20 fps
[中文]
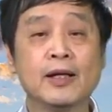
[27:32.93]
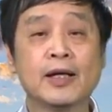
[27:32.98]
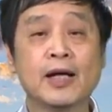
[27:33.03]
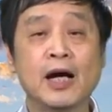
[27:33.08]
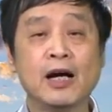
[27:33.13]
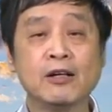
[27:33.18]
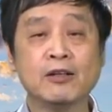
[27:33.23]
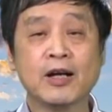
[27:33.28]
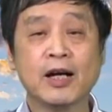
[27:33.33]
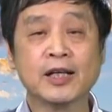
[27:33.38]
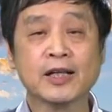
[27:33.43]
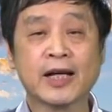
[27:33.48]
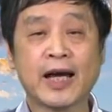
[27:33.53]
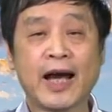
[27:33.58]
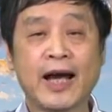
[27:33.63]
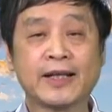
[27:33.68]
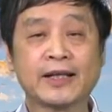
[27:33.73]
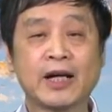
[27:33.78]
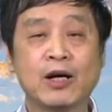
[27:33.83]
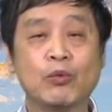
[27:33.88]
高岗
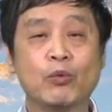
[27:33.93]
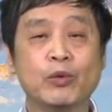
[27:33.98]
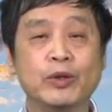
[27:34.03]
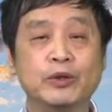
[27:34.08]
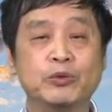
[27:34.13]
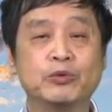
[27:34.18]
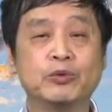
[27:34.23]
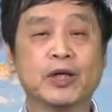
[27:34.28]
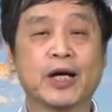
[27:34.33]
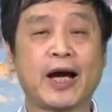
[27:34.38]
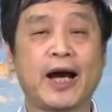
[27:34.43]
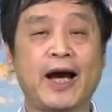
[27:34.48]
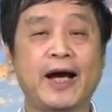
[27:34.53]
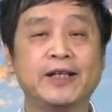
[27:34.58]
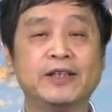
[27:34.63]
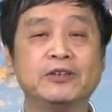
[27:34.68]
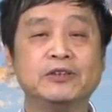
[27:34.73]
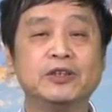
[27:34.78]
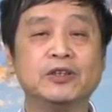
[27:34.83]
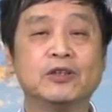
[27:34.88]
感到委屈，还
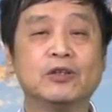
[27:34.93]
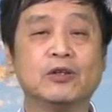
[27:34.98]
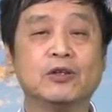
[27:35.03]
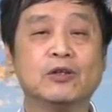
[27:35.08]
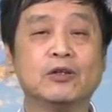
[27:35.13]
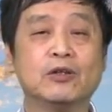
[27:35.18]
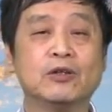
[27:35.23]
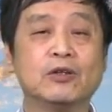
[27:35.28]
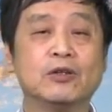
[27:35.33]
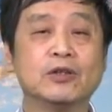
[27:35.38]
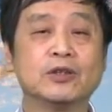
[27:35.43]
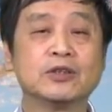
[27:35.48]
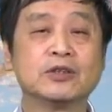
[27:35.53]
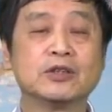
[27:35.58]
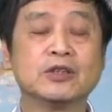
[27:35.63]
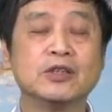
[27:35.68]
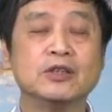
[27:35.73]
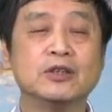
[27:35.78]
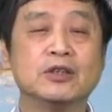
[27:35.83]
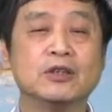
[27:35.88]
有一个
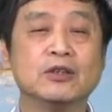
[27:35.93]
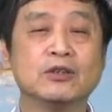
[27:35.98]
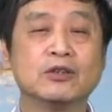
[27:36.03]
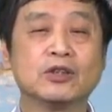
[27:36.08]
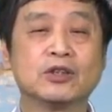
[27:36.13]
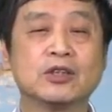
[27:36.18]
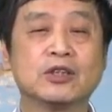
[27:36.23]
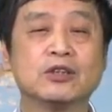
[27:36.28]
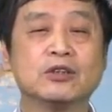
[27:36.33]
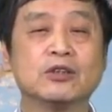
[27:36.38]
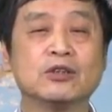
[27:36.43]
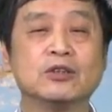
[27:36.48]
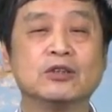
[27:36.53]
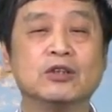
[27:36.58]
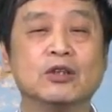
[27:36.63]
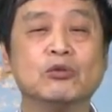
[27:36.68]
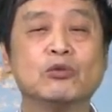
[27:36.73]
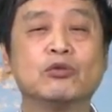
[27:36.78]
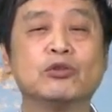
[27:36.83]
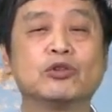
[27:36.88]
是是
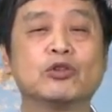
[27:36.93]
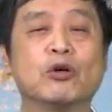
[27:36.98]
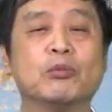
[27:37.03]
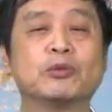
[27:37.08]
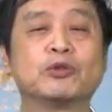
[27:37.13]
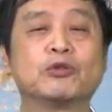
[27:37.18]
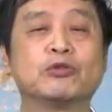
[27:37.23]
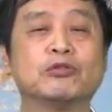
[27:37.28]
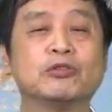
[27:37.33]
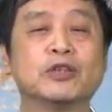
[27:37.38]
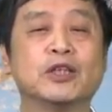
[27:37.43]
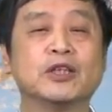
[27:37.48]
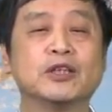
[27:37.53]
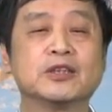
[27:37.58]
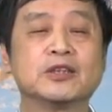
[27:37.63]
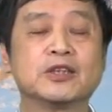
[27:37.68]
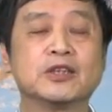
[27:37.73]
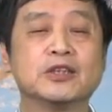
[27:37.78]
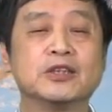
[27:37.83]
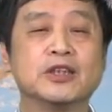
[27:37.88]
有苦说不出的
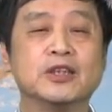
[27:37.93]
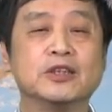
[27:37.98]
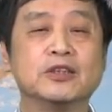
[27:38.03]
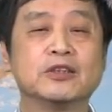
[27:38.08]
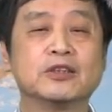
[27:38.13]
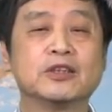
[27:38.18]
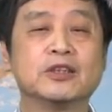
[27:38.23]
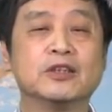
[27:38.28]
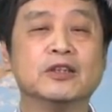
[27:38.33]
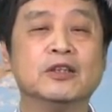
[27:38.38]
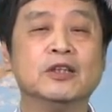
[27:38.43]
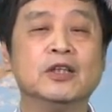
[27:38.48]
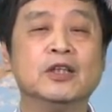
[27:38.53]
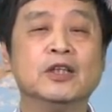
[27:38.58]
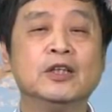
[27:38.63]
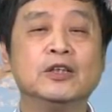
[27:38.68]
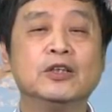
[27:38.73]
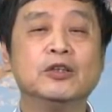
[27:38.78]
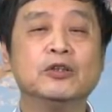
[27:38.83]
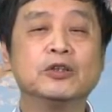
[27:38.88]
事情，就是
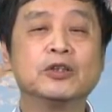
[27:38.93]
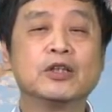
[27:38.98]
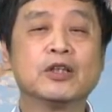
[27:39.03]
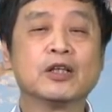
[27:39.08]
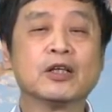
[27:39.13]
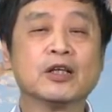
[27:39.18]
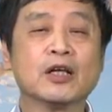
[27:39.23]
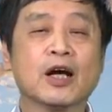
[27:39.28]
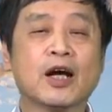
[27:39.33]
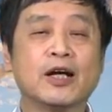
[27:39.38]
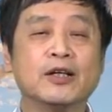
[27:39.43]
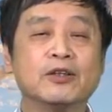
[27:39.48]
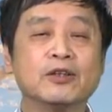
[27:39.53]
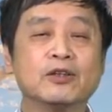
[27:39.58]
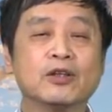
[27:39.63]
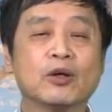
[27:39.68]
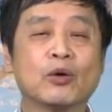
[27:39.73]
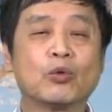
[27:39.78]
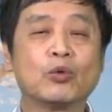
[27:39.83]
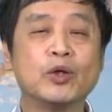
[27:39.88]
有
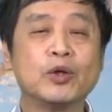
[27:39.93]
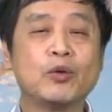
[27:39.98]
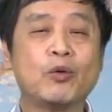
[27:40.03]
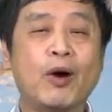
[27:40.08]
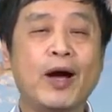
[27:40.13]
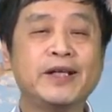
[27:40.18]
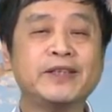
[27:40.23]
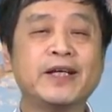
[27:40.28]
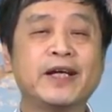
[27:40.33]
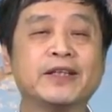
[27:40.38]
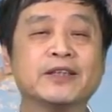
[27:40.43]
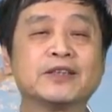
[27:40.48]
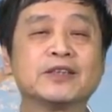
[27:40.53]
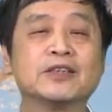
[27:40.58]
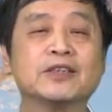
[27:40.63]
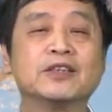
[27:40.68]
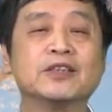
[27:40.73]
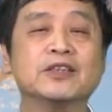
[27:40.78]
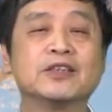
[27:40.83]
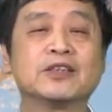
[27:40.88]
很最关键的
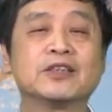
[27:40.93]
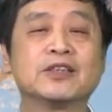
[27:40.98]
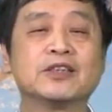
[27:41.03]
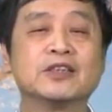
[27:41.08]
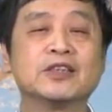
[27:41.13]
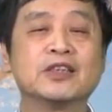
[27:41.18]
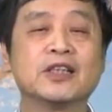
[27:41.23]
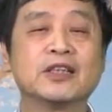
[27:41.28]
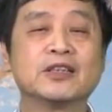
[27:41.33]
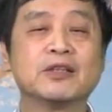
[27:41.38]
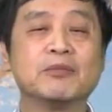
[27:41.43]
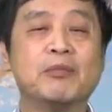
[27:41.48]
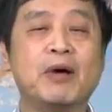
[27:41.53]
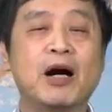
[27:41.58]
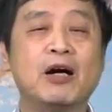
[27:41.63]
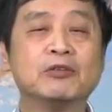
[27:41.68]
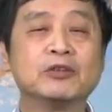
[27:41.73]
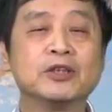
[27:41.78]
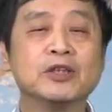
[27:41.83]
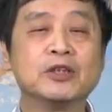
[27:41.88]
事情，实际上是
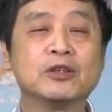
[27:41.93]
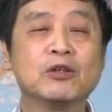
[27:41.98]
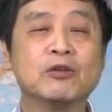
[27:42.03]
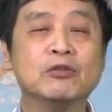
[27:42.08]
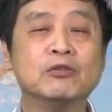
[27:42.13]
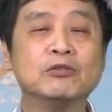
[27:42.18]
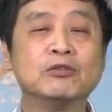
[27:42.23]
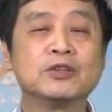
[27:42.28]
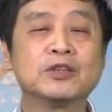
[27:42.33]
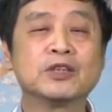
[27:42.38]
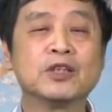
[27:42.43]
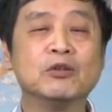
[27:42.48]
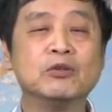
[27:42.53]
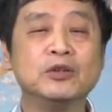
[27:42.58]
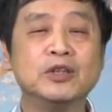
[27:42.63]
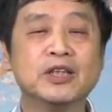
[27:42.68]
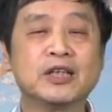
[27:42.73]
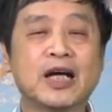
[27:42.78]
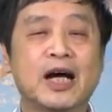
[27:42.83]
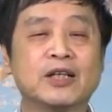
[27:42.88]
毛泽东授
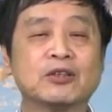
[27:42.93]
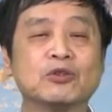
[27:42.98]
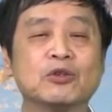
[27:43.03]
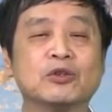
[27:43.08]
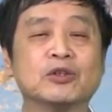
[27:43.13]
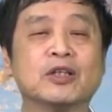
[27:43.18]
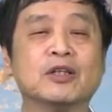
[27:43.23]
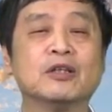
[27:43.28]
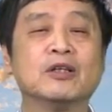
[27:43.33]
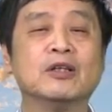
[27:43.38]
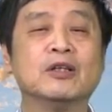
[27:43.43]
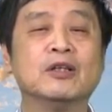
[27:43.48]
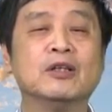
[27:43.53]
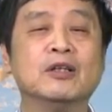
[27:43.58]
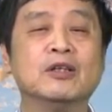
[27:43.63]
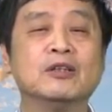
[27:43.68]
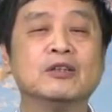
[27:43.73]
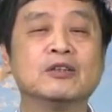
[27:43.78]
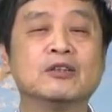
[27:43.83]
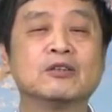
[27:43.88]
意他做的。
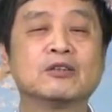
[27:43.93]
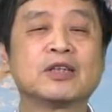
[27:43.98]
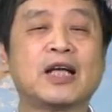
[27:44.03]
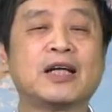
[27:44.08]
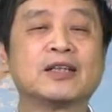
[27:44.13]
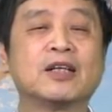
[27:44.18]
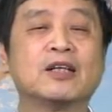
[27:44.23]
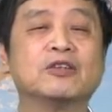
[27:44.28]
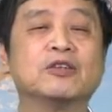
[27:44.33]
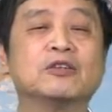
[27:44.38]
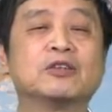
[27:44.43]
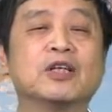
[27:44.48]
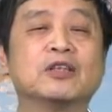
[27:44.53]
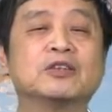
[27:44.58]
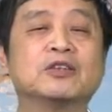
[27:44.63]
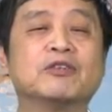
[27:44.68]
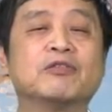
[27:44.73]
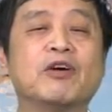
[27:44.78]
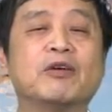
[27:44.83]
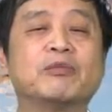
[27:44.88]
就打倒刘少
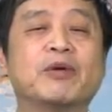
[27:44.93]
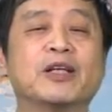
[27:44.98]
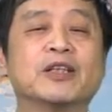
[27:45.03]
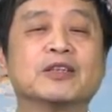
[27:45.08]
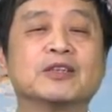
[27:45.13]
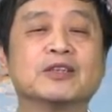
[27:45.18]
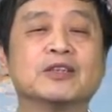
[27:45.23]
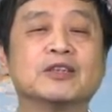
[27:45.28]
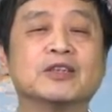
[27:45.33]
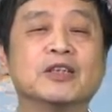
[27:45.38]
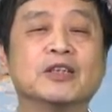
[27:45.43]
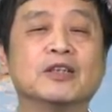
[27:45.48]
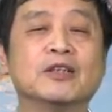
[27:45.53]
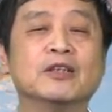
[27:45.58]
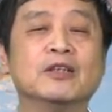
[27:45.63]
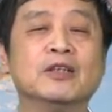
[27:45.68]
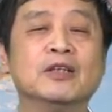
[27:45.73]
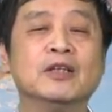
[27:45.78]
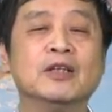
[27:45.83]
奇方面的事情，